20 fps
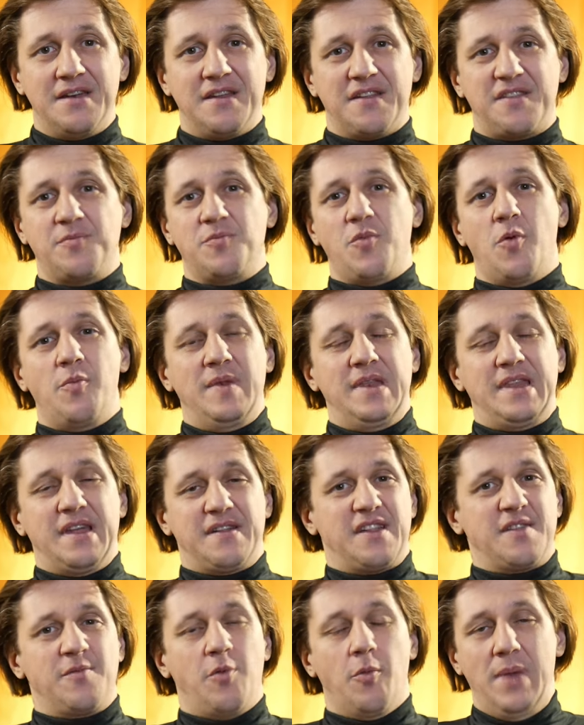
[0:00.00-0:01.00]
dass
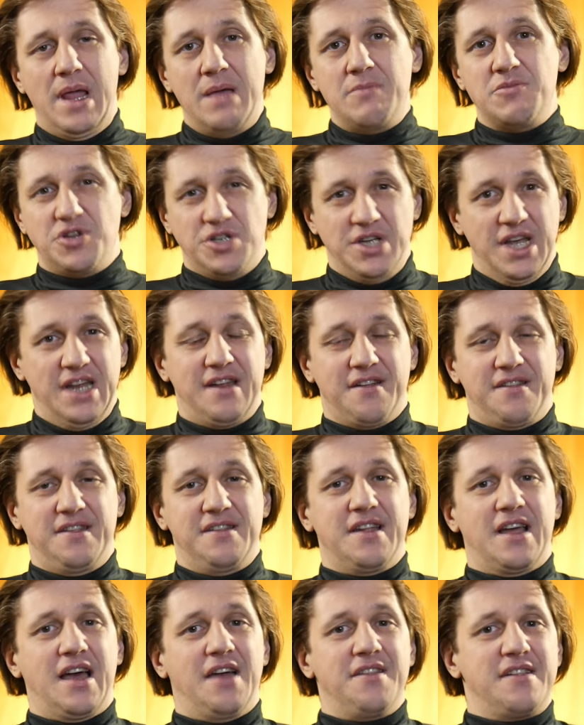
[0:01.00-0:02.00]
das Problem besteht, dass
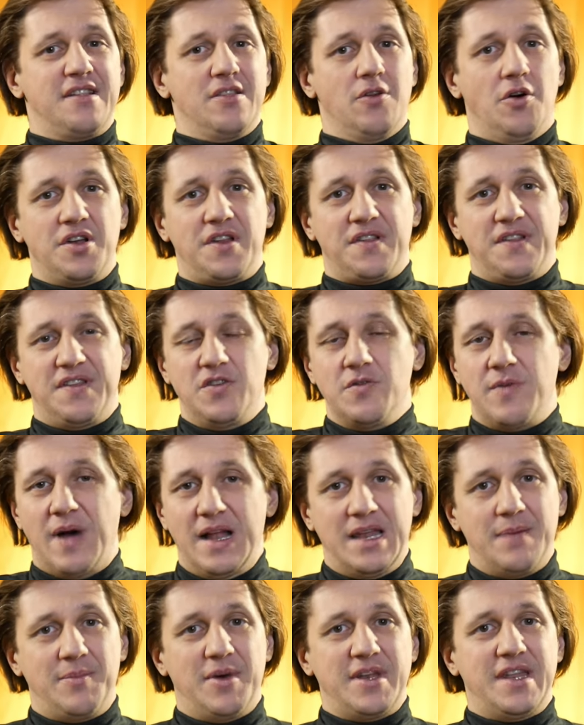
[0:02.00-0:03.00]
diese ganzen Leute sich überall
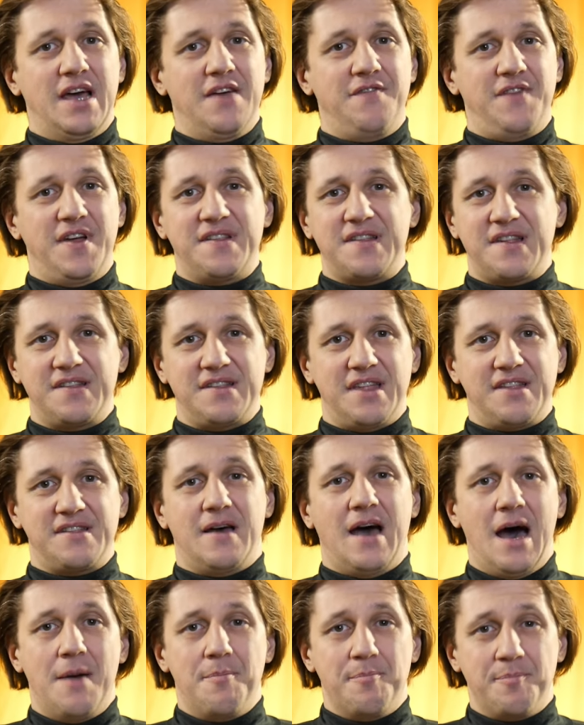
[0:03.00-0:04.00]
in der Partei festgesetzt
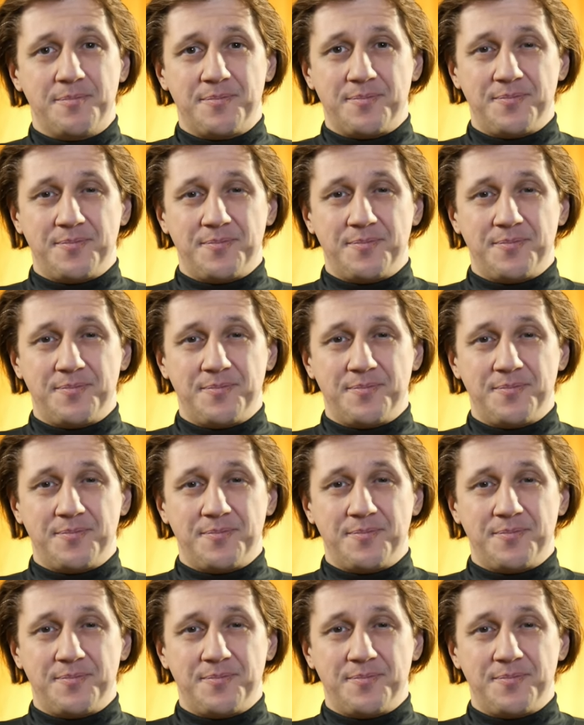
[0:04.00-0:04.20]
haben.